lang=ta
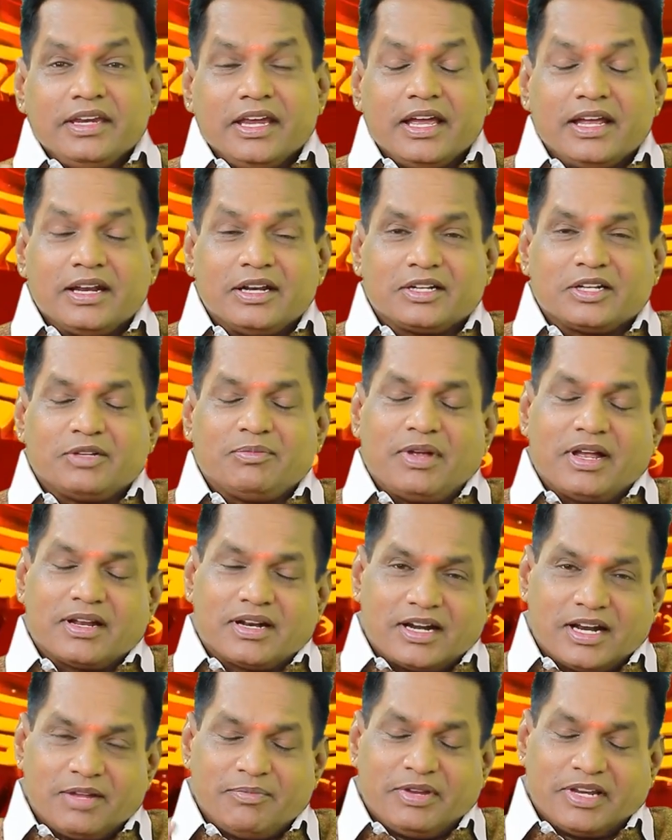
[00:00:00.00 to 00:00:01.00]
ஏருக்கு
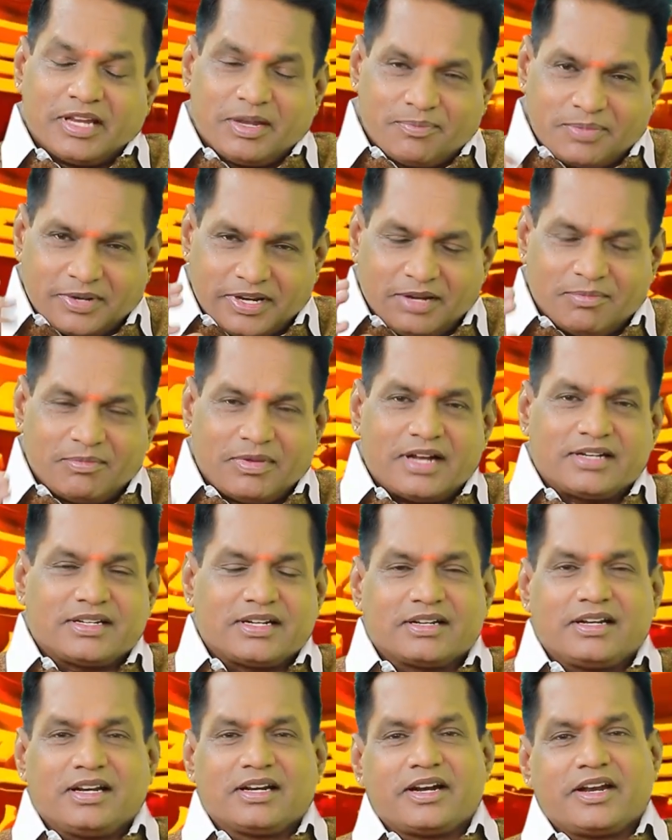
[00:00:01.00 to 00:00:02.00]
மாறான மிகப்பெரிய
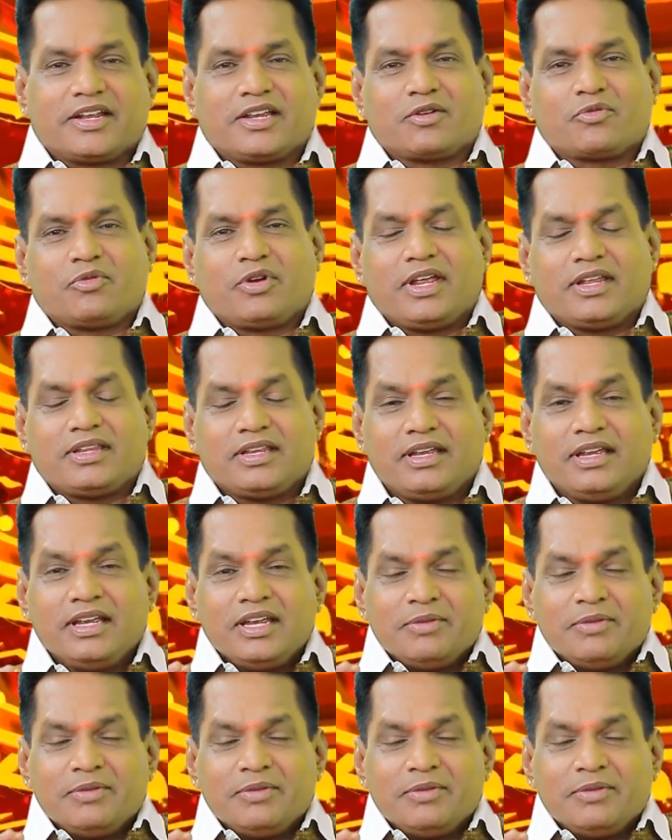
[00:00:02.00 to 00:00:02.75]
மாற்றங்கள் கிடைக்கக்கூடியது